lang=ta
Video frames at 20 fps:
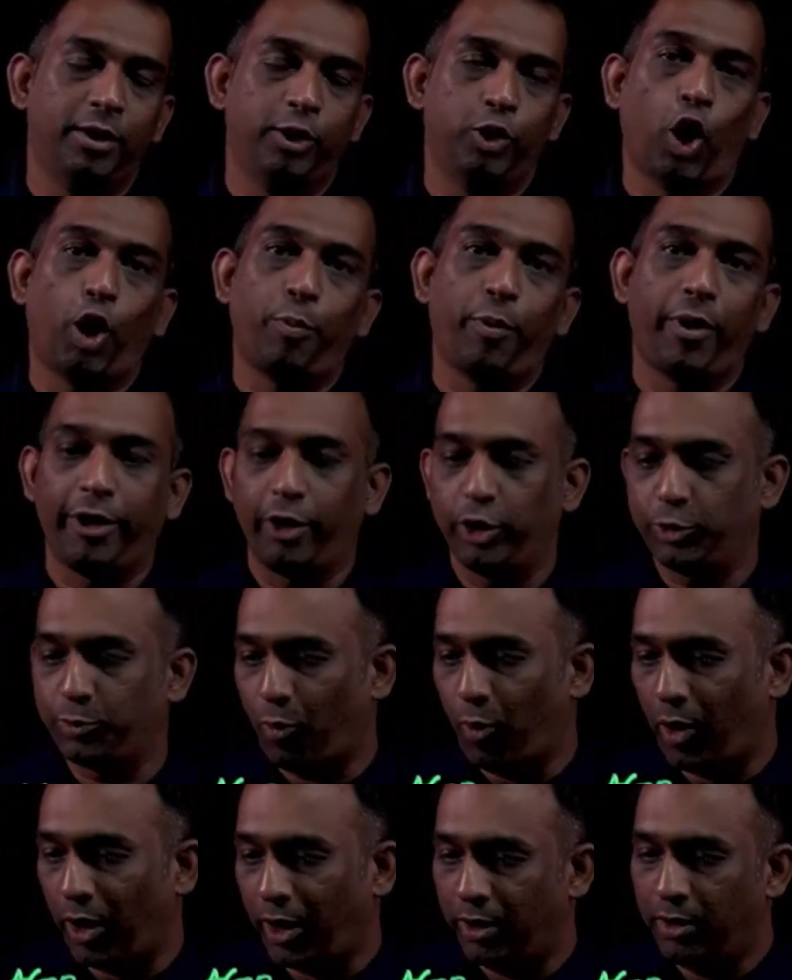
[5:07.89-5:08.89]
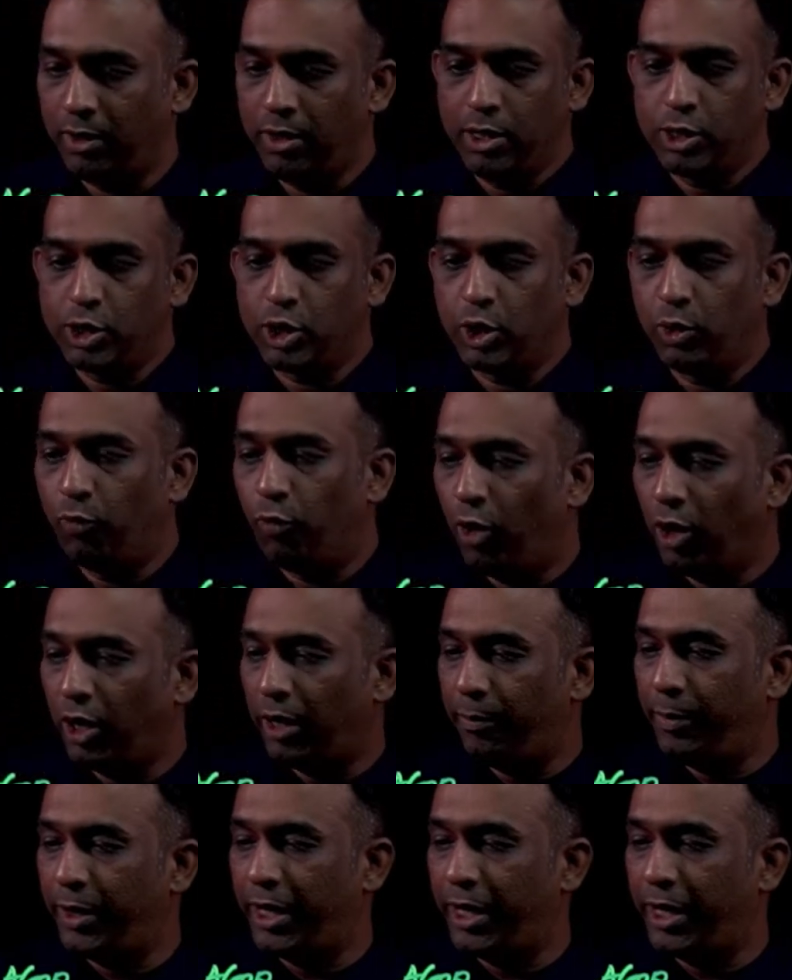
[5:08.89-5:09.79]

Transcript: டாட் ப்ராடக்ட் யூஸ் பண்ணுவாங்க ஸோ ஒர்க் எப்படி